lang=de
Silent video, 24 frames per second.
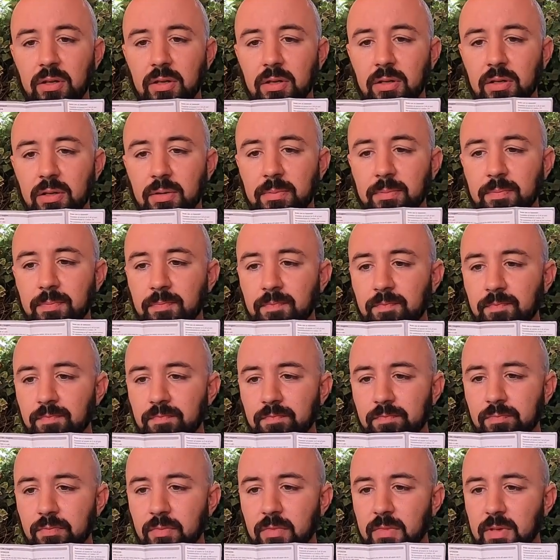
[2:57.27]
Ähm,
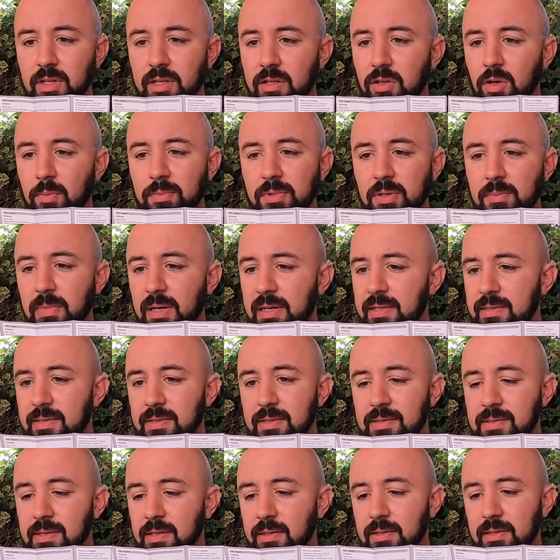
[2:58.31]
ich glaube, die
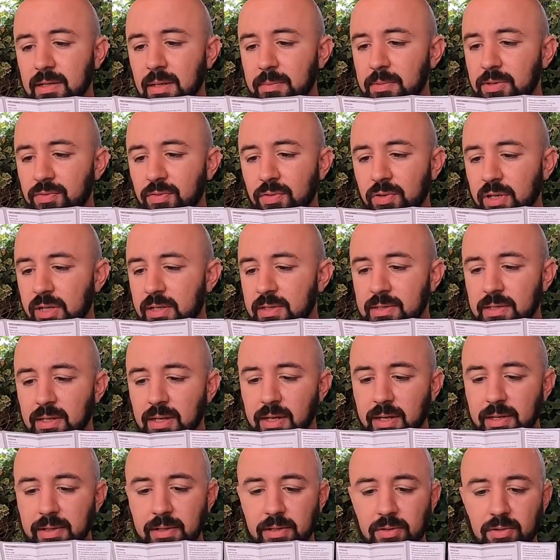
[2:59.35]
meisten Sachen habe ich von ganz
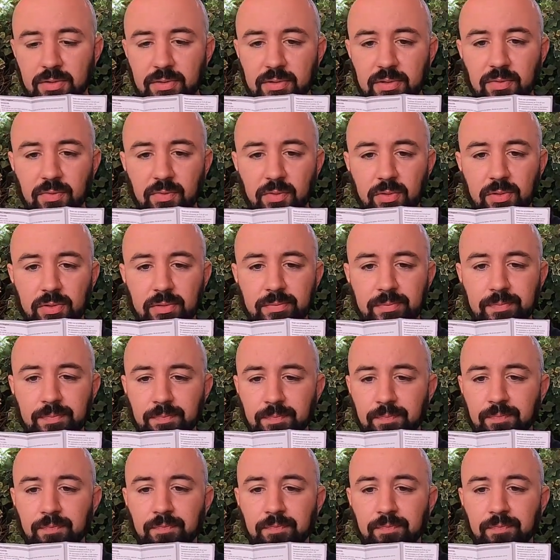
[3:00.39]
alleine rausgefunden.